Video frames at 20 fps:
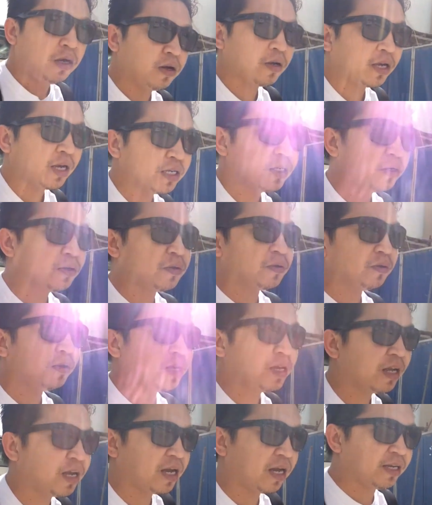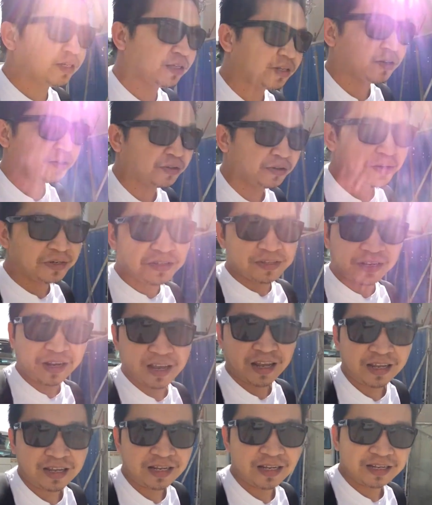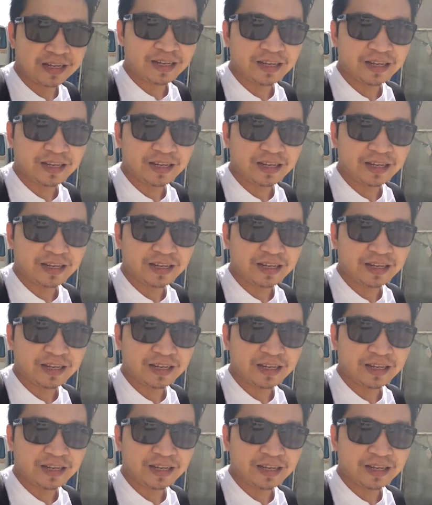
Okay, so today guys is Thursday.